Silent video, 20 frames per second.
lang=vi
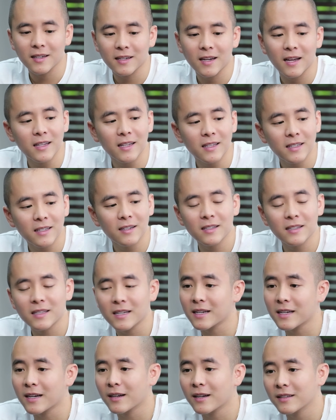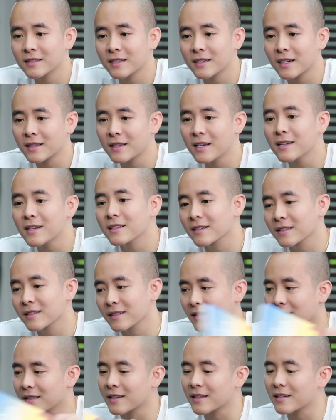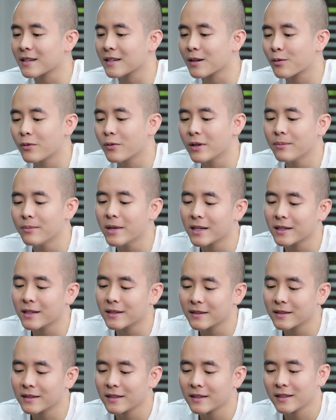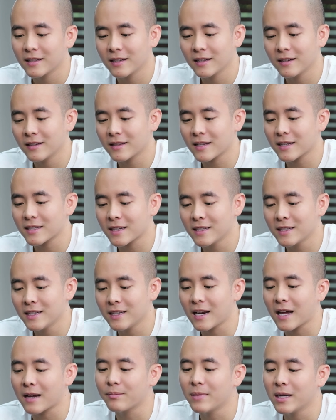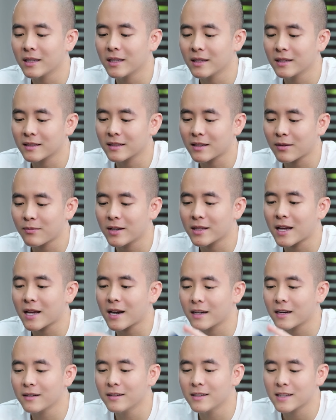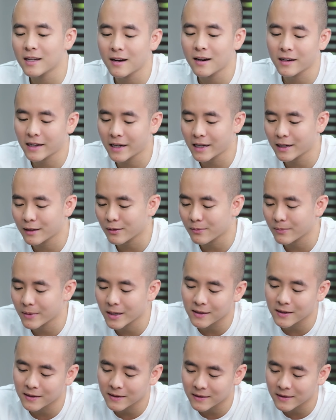Đấy, thì người ta sẽ sẽ thích, người ta sẽ quý mình, thì người ta sẽ nhìn lại mình, người ta lại đưa ra lời khen cho mình.